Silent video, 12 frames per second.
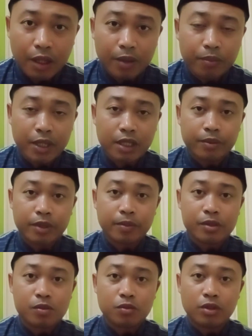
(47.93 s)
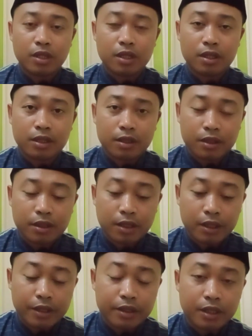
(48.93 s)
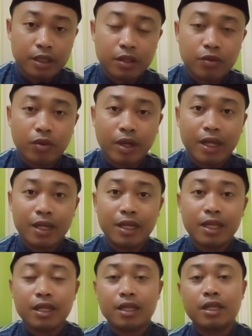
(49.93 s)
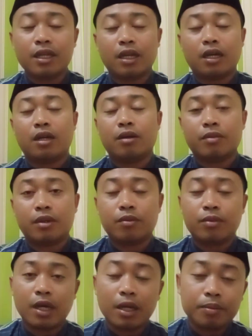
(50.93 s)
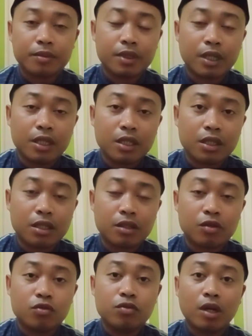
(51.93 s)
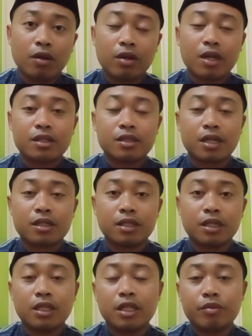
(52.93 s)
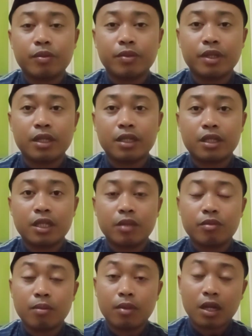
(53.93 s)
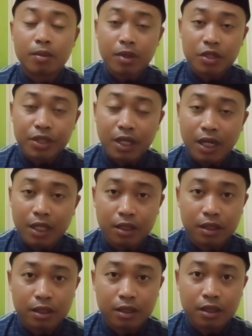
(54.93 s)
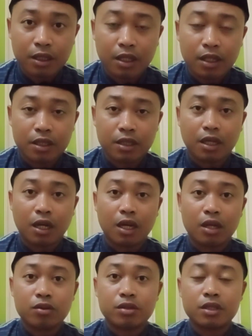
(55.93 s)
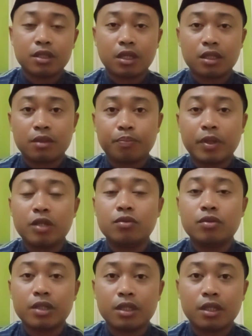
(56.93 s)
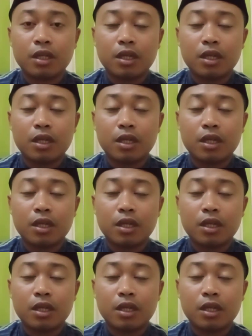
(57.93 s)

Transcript: Bagi teman-teman semua, jadi wali, ah, mohon maaf, jadi dua orang saksi ini memiliki beberapa syarat yang harus ia penuhi